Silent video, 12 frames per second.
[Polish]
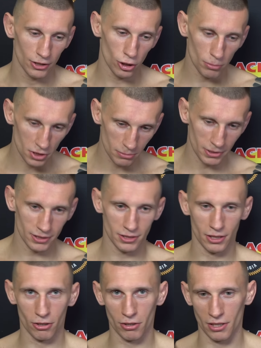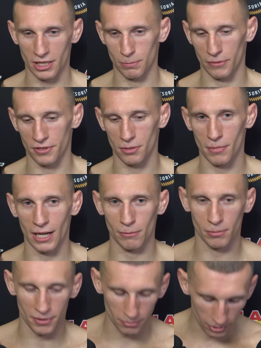Dobrze mieć ci ochroniarze powstrzymali,
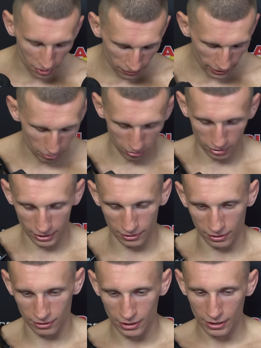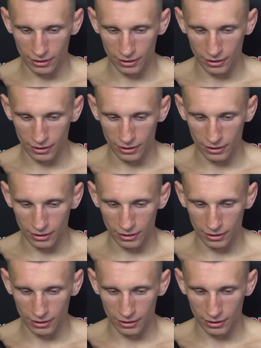bym sobie rozwalił kolana.